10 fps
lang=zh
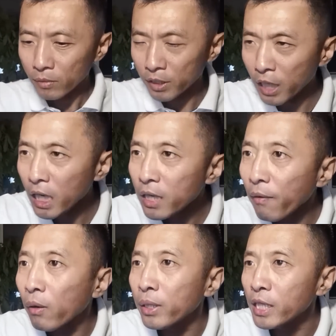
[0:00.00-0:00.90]
这一
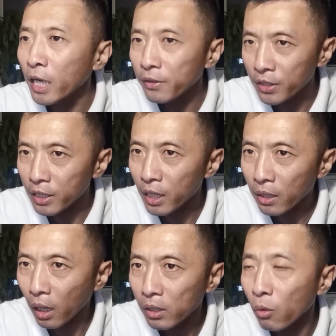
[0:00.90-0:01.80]
万块钱你先
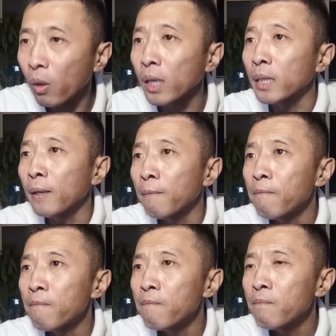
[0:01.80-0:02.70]
拿去花去，
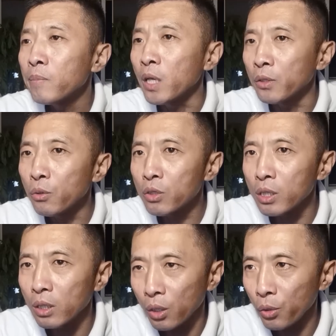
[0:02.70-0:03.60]
也就
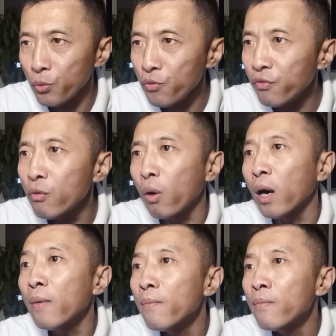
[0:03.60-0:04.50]
是预付款，
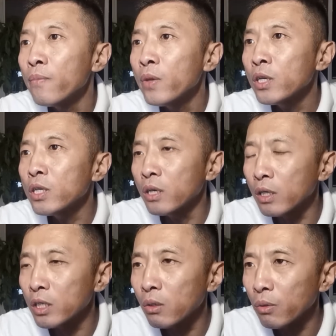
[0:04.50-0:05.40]
事
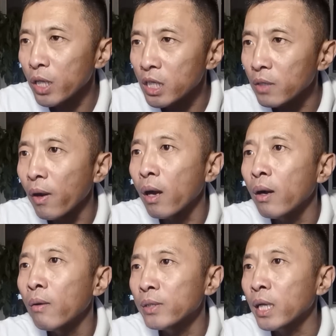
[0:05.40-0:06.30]
成之后那七万
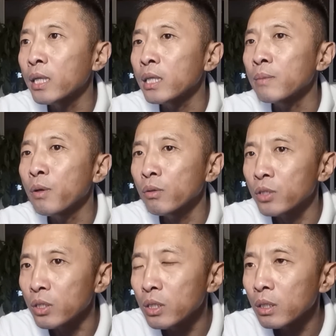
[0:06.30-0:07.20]
我再给你，不要
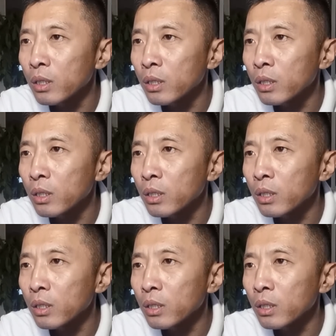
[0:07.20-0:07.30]
急，